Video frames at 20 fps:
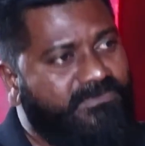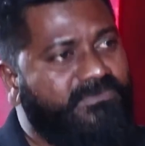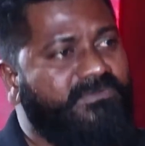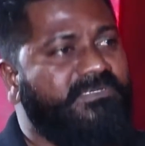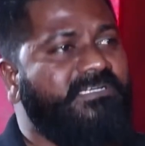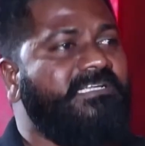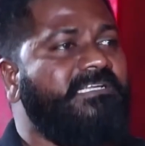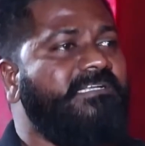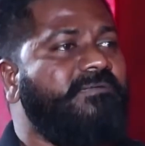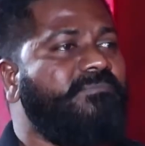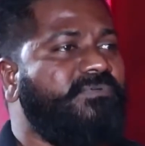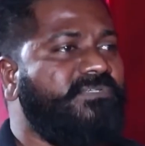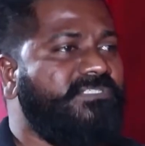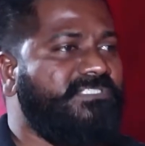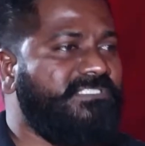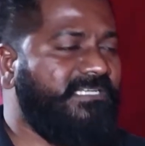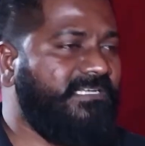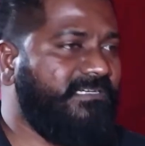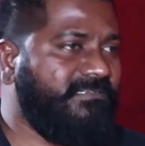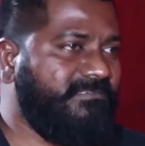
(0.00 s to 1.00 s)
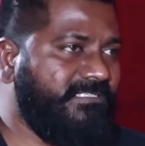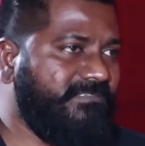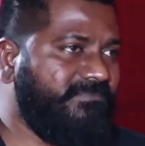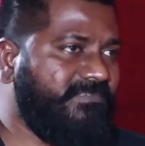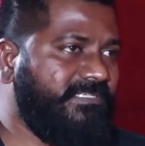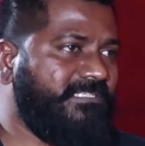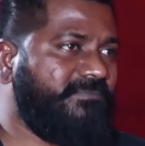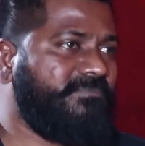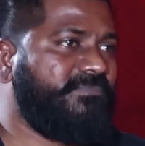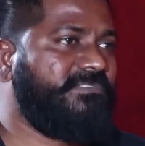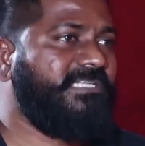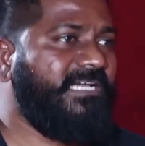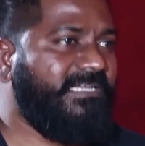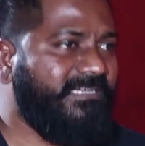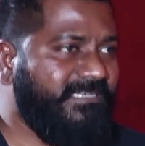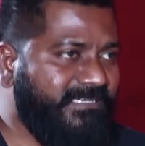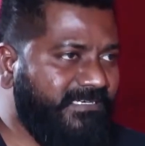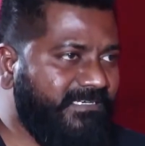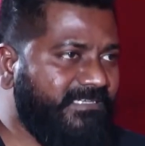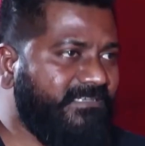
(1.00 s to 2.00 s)
కొన్ని ఇన్పుట్స్ నాకు ఇవ్వటము
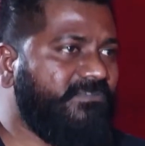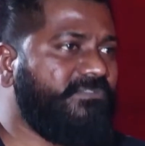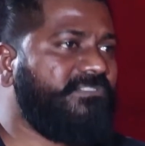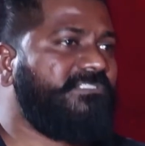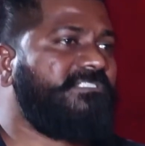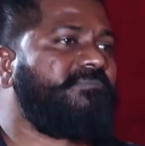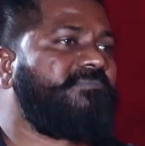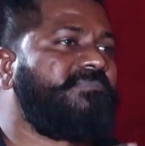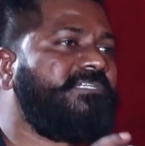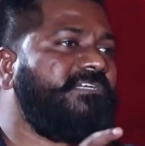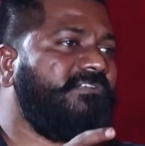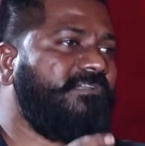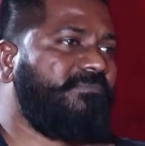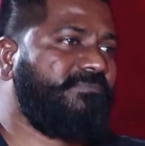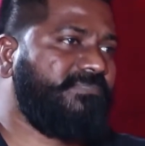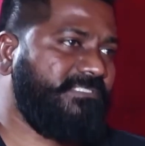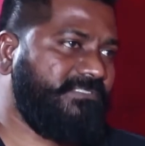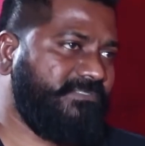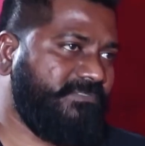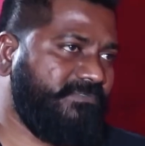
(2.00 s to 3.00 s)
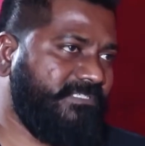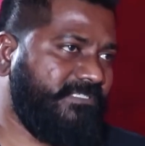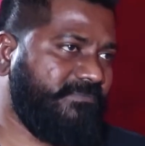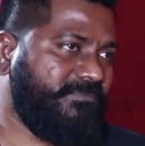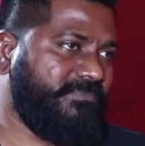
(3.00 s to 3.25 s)
దాన్ని నేను ఇంకొంచెం డెవలప్ చేసుకోవడం